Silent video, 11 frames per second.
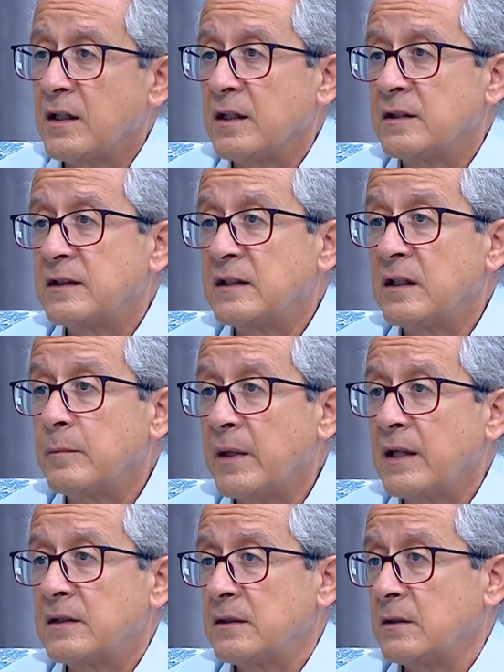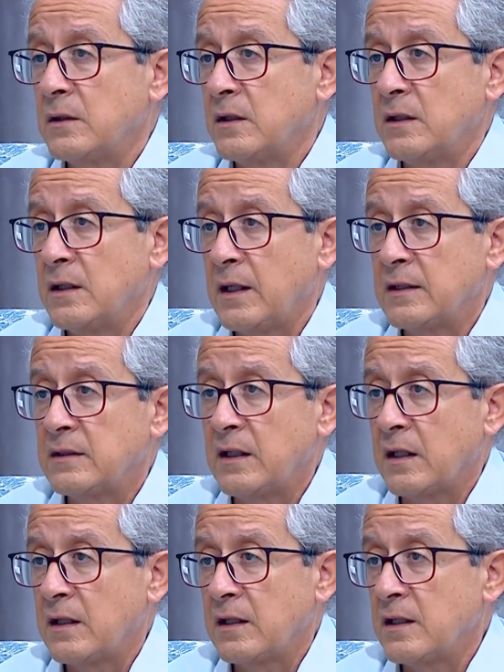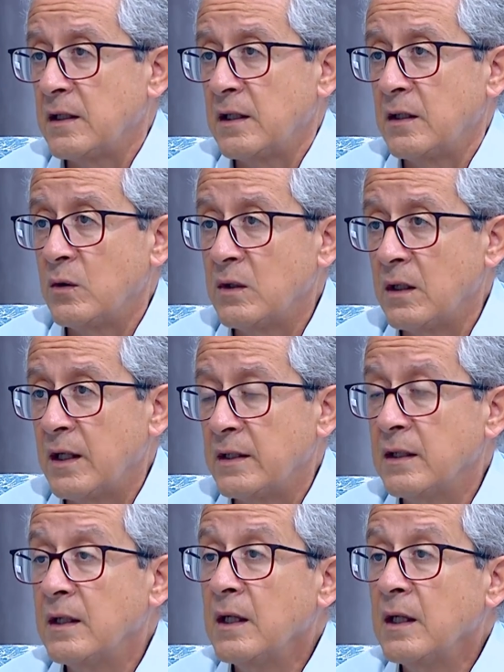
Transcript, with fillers: التدريبات عن طريق طريق آه، الاونلاين